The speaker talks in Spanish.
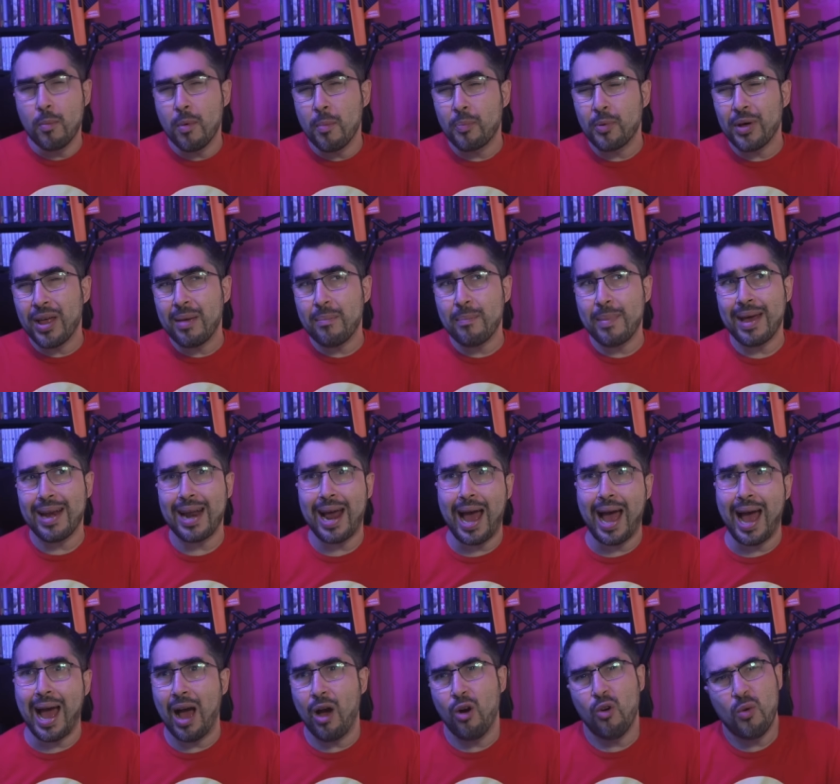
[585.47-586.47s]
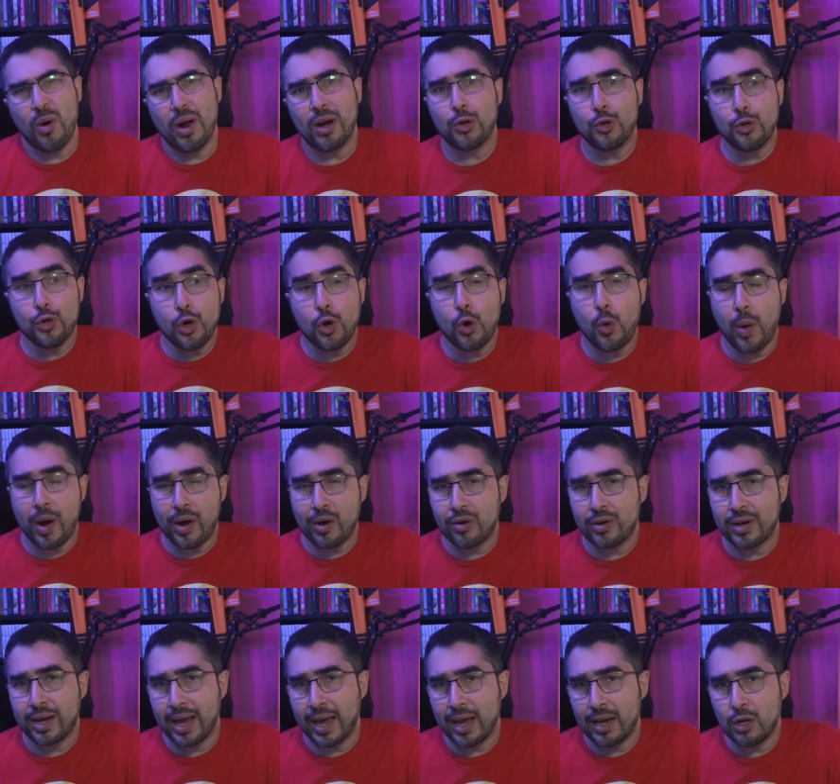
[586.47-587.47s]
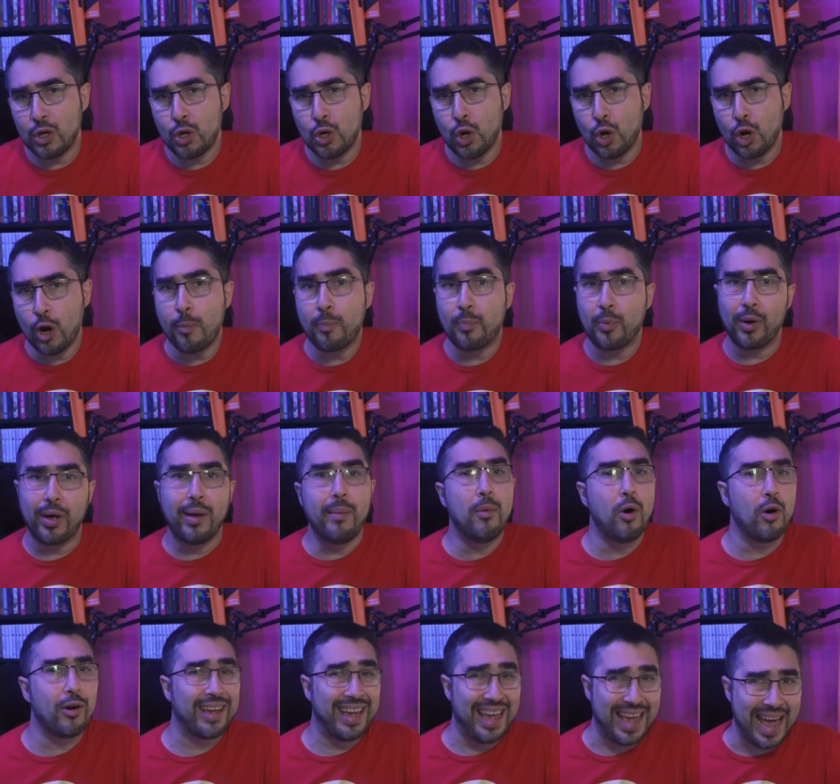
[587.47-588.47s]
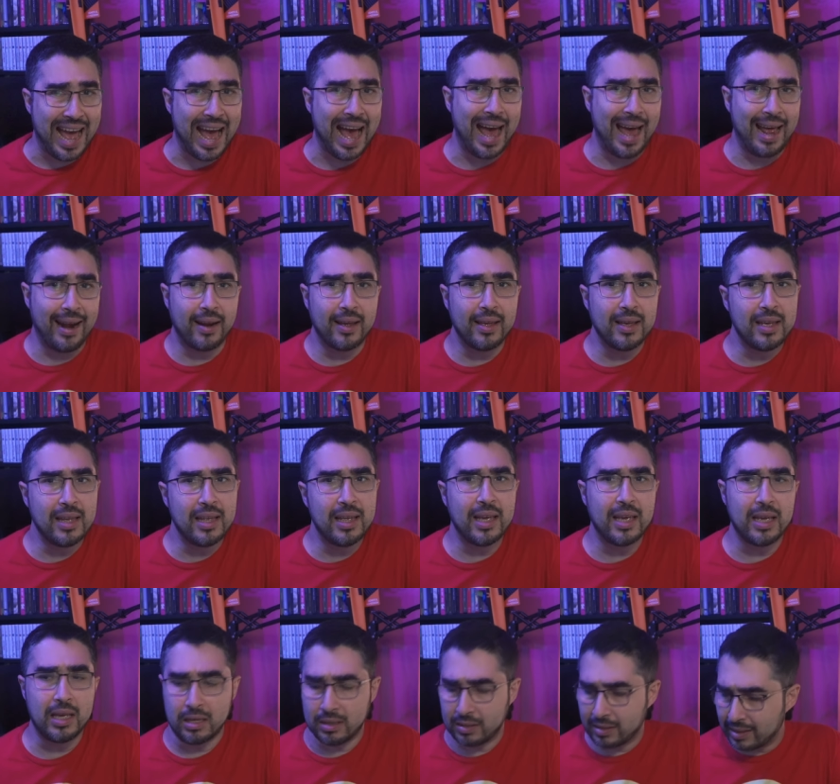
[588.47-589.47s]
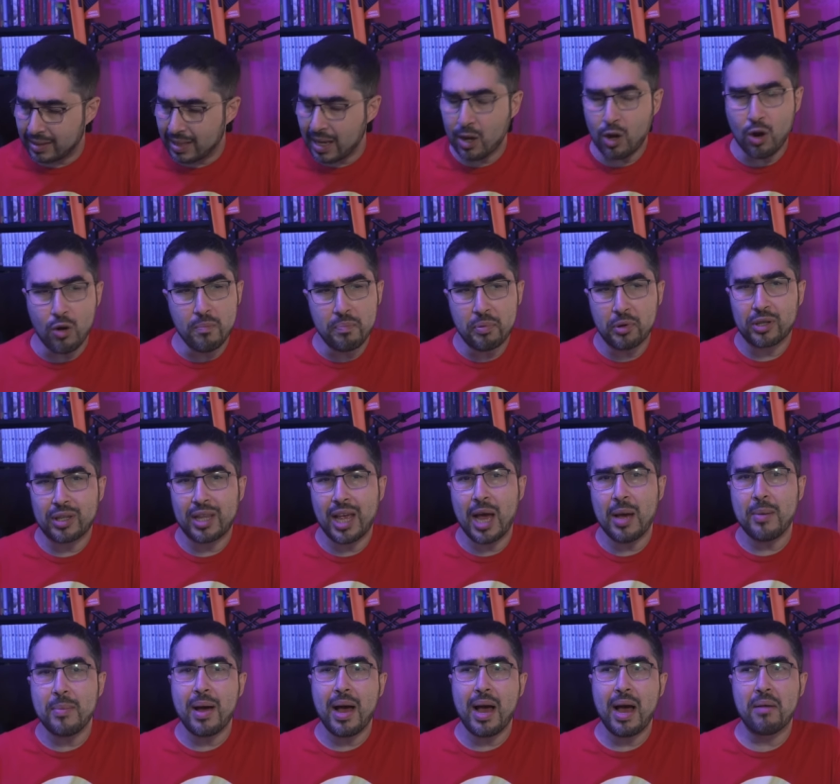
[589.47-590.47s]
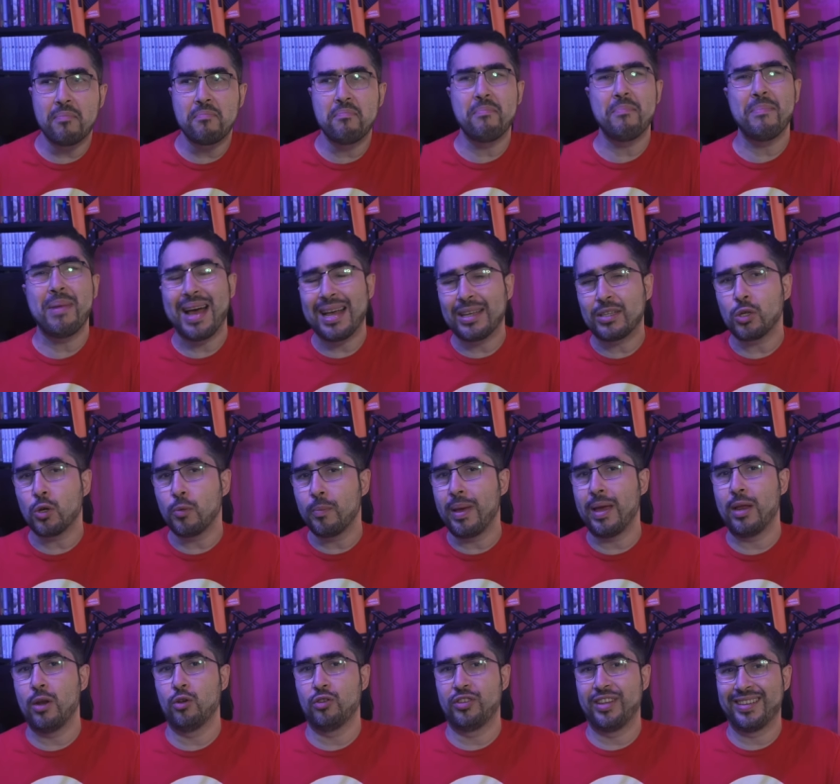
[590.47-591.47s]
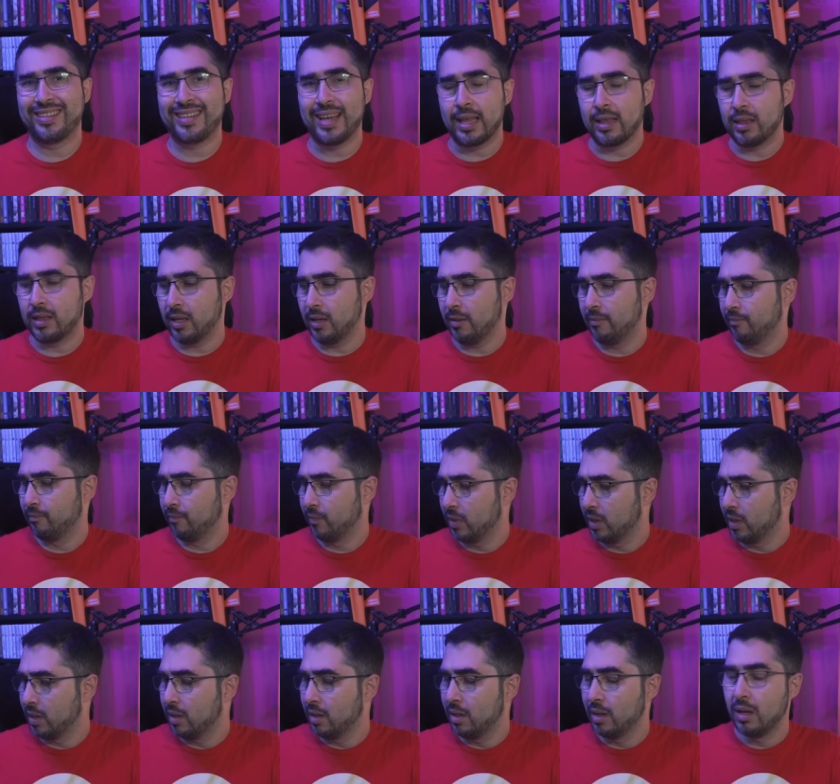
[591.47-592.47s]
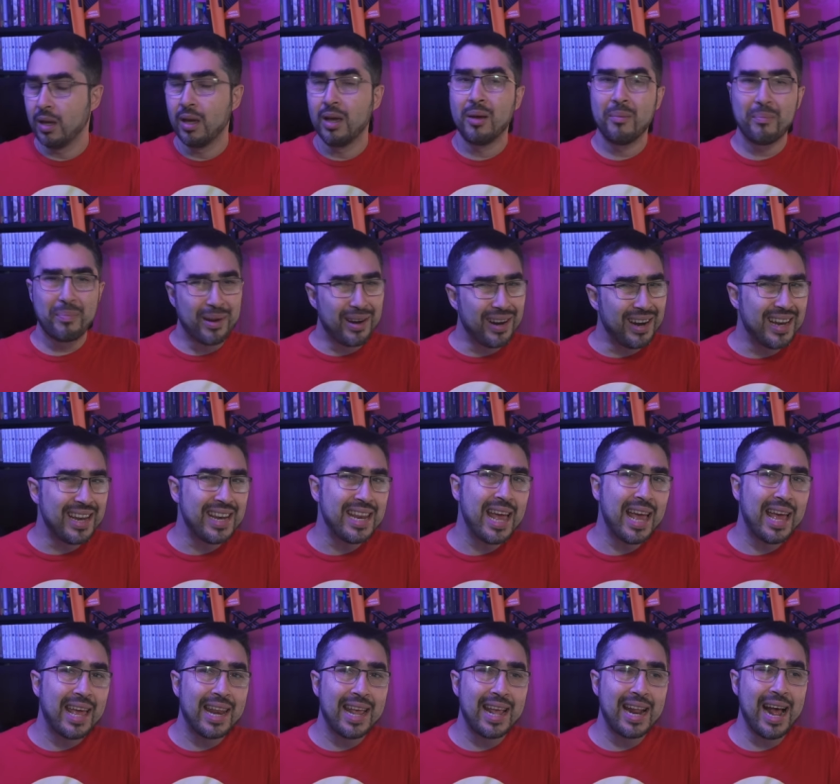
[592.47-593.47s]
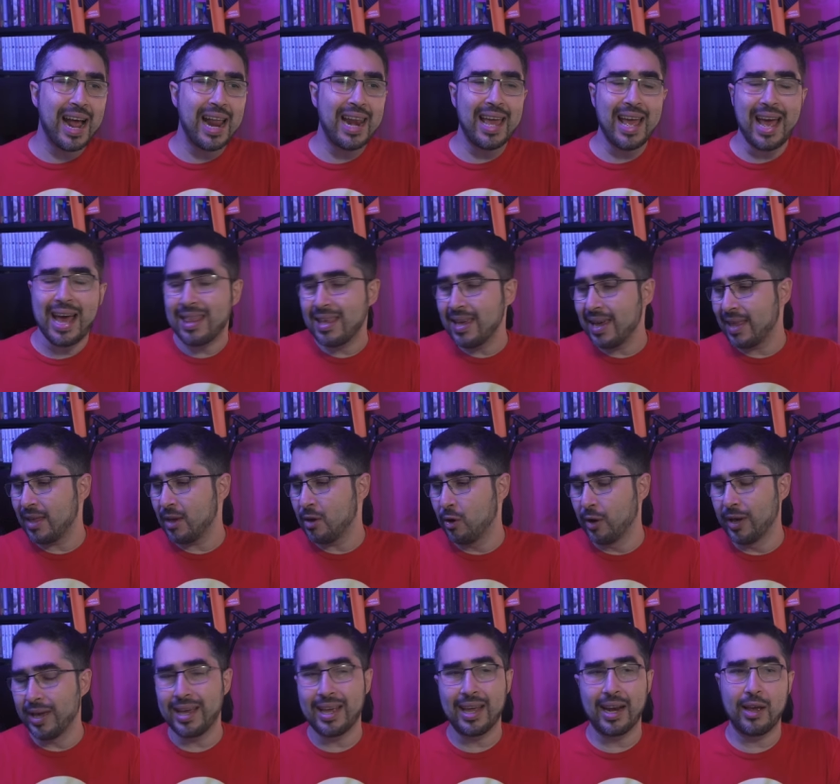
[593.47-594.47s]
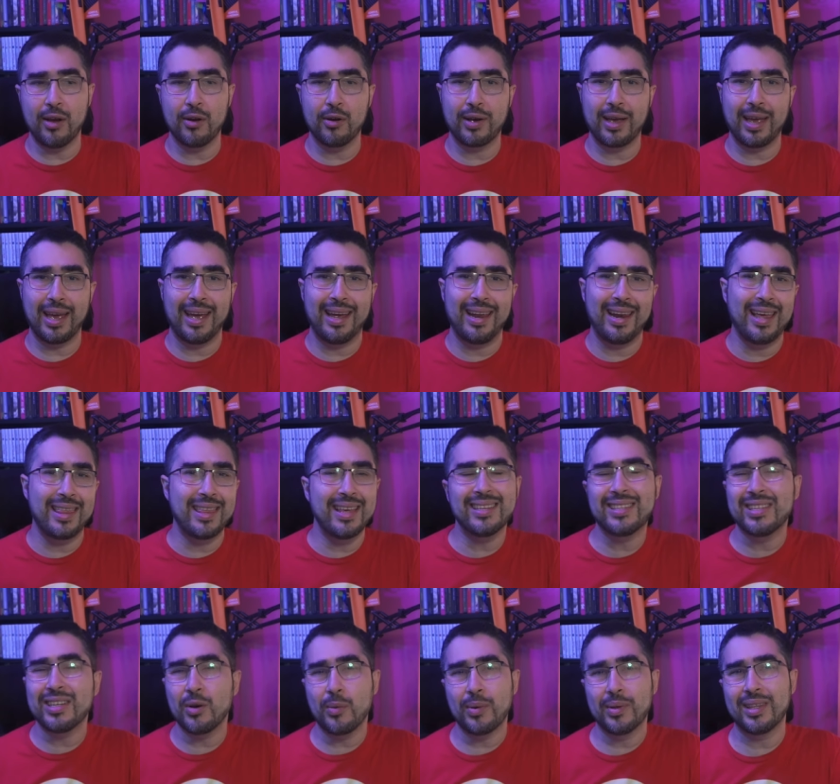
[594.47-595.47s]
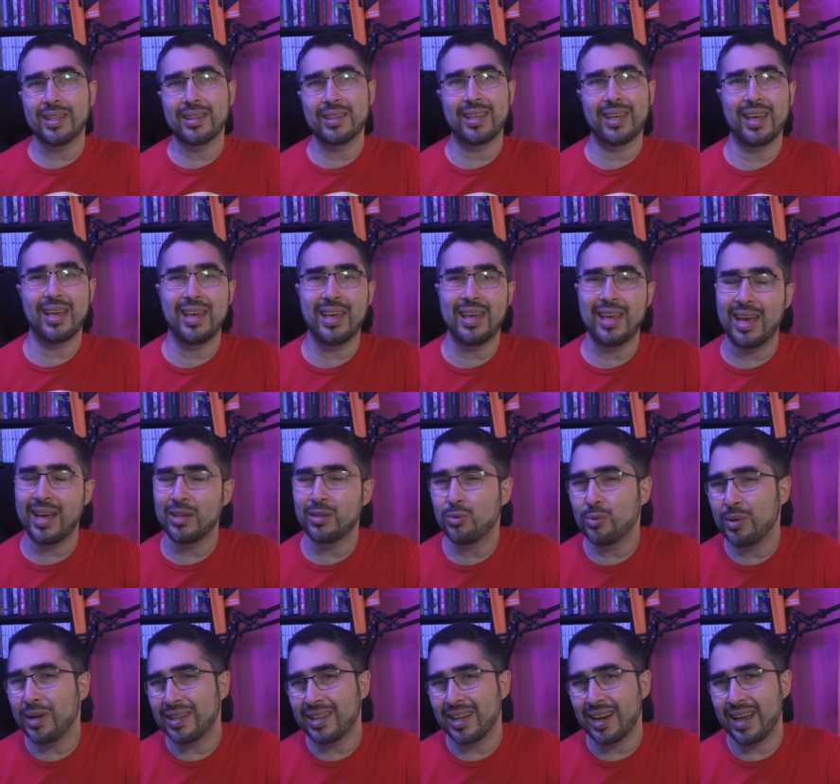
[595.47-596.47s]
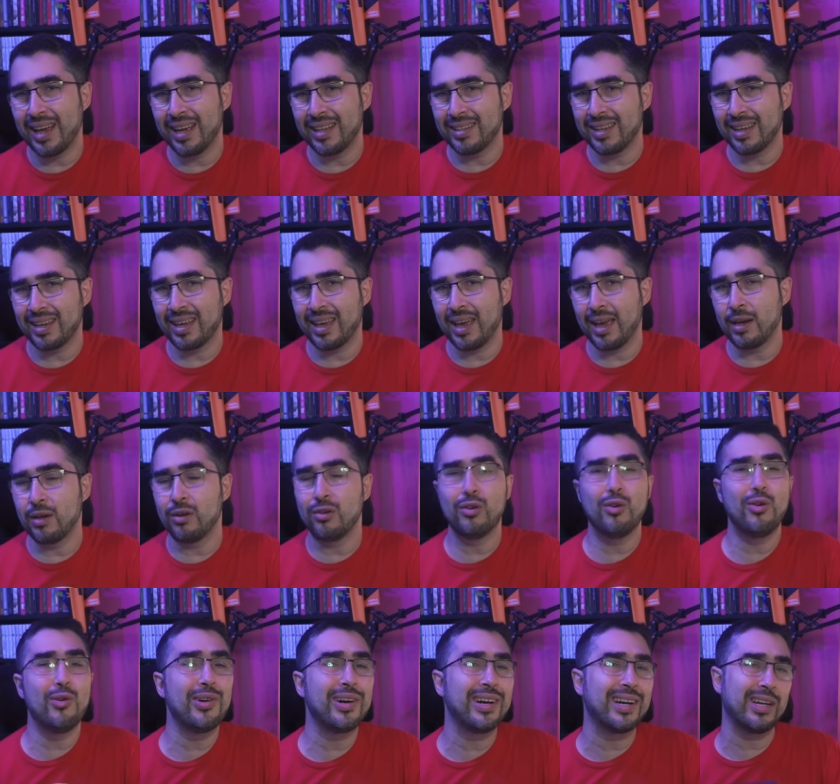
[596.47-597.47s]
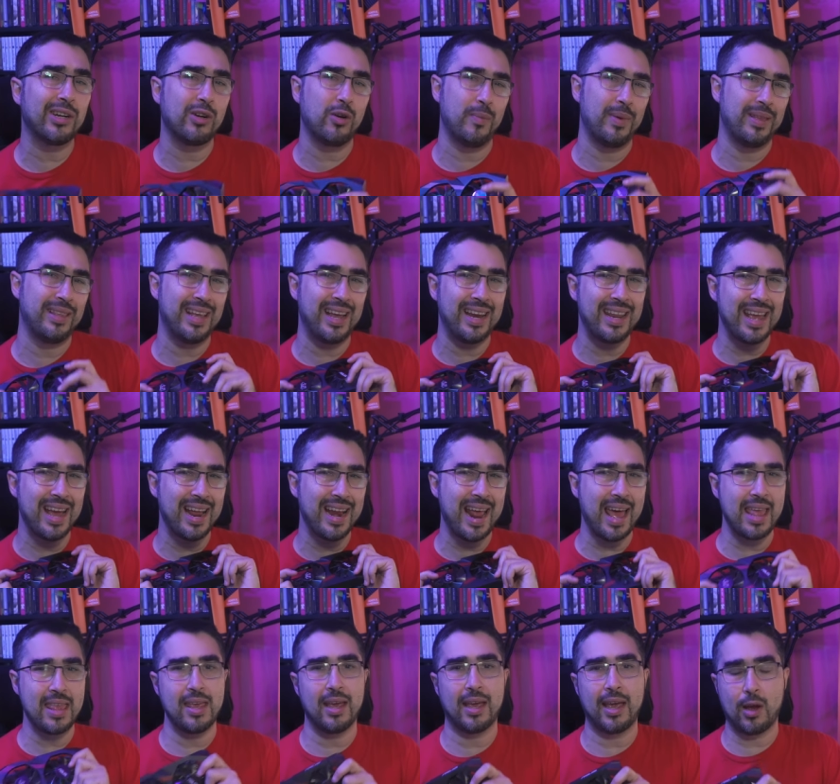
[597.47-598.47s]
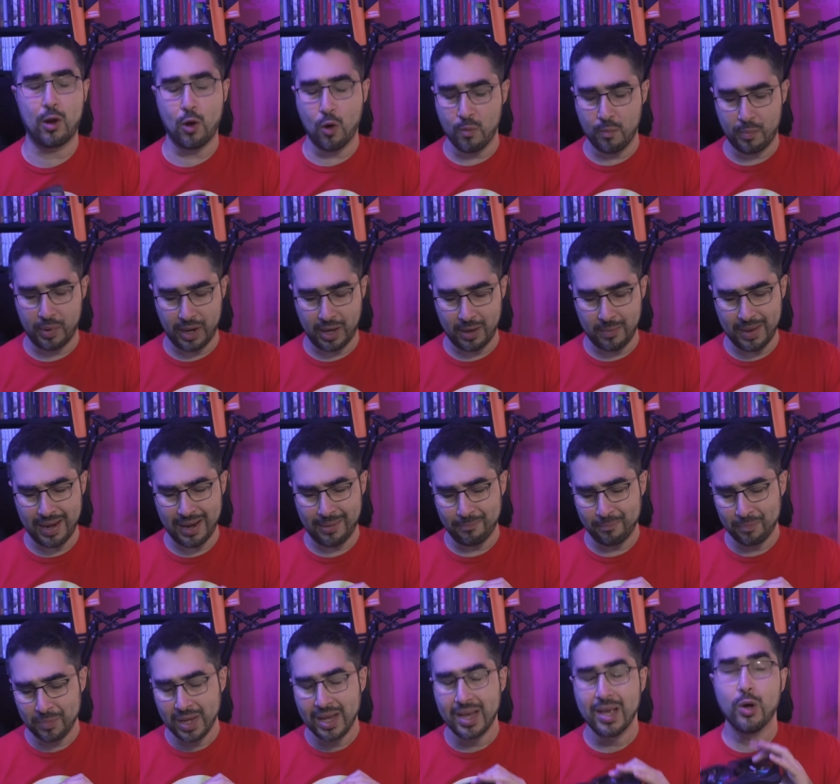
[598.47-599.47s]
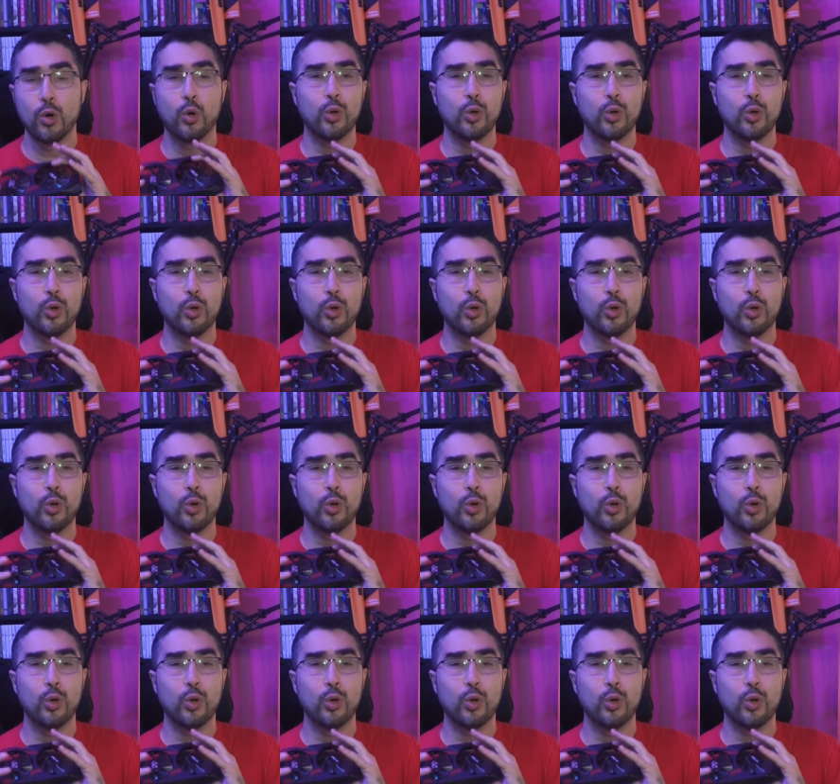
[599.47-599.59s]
Como pueden ver, hubo algunos juegos que no nos podemos quejar y se comportaba más o menos decente. Pero en líneas generales, a día de hoy creo que la 1050 Ti es una tarjeta que no recomendaría a nadie que compre. Y miren,